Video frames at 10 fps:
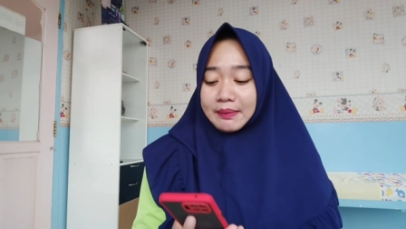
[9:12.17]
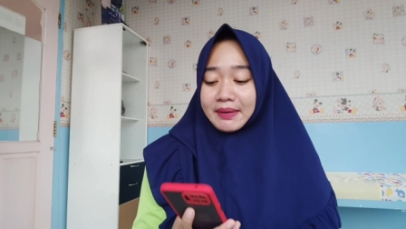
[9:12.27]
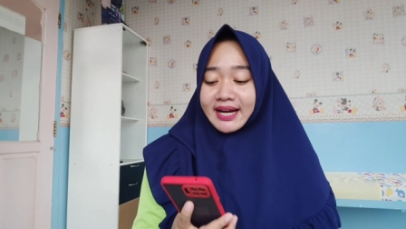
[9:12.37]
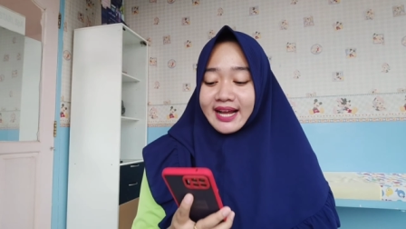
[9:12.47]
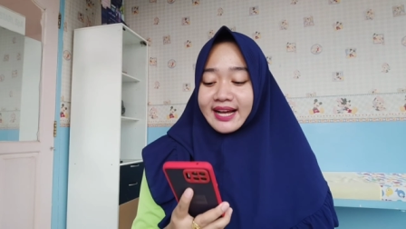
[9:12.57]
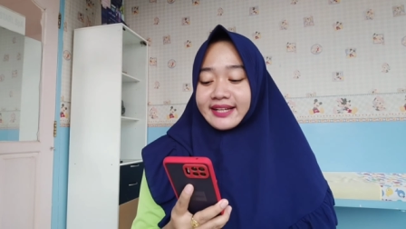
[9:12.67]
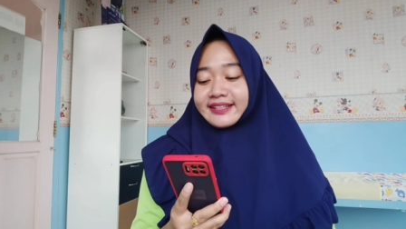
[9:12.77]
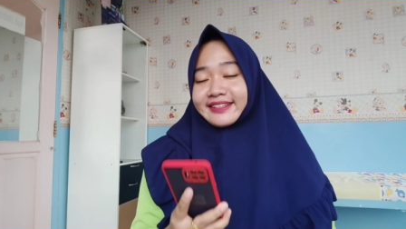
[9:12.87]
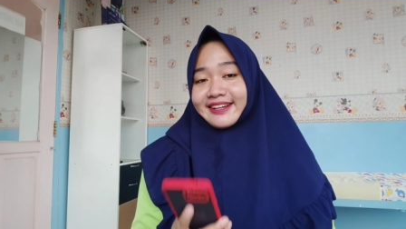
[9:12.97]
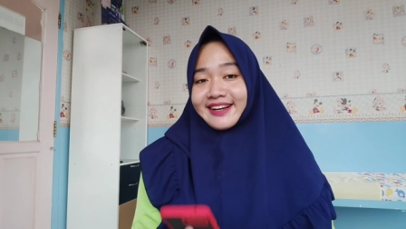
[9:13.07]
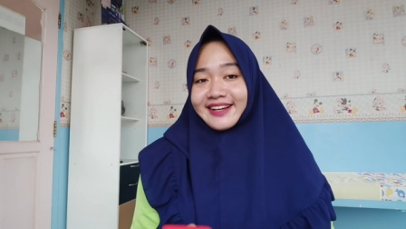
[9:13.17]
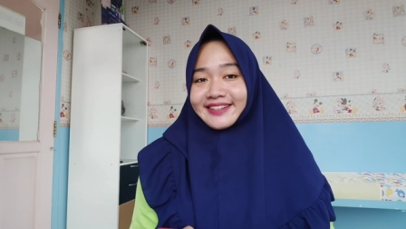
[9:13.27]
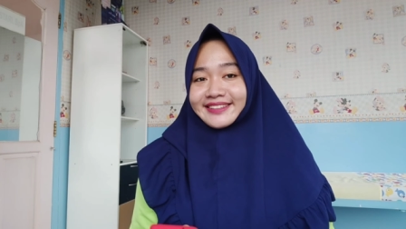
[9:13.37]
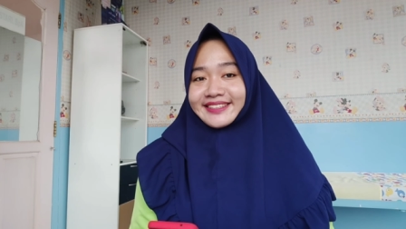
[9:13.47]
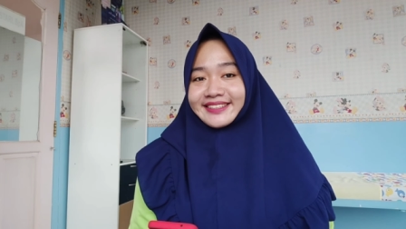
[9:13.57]
pemenang
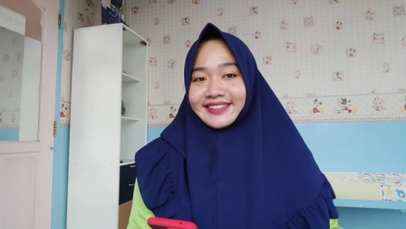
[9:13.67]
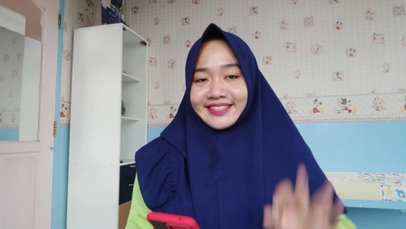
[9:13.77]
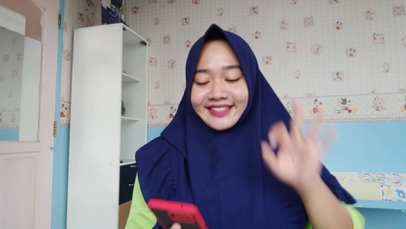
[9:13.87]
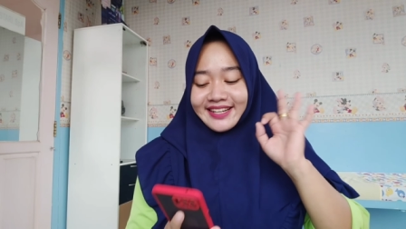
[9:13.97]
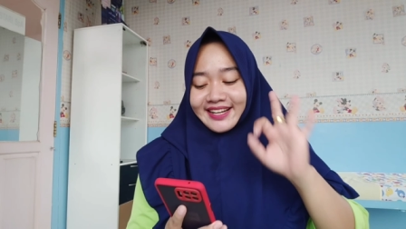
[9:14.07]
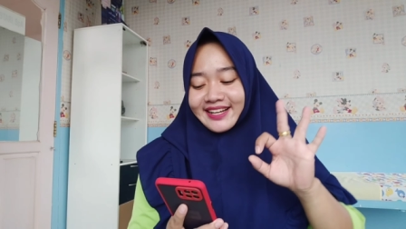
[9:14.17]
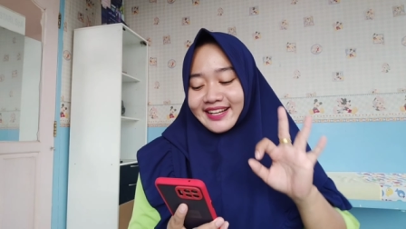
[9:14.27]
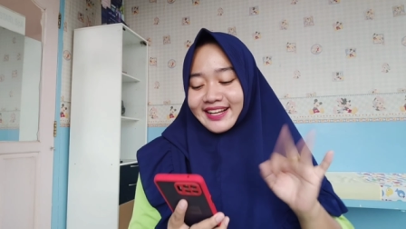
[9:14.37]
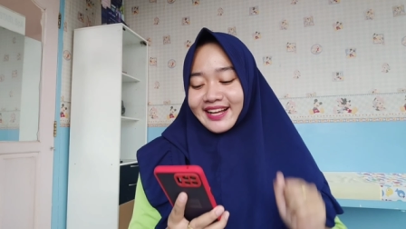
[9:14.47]
yang ketiga